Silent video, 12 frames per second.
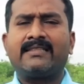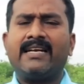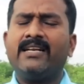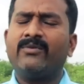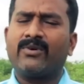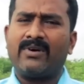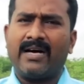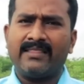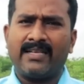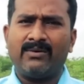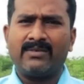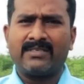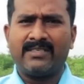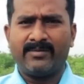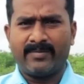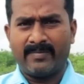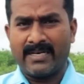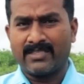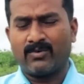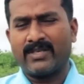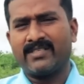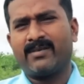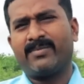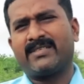தண்ணி வரும் அந்த அளவுக்கு இப்போ மனசு
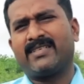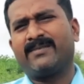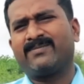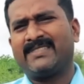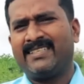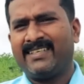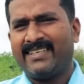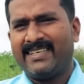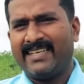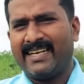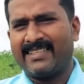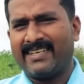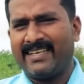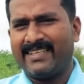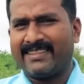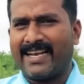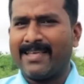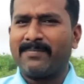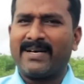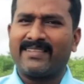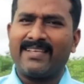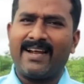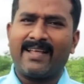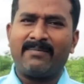உடஞ்சி தான் பேசுகிறேன் எனக்கு தெரியல தலைப்பு
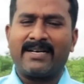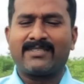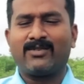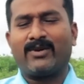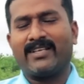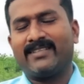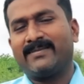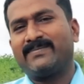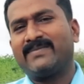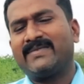எடுத்தேன் ஆனால் மனசு உடையுது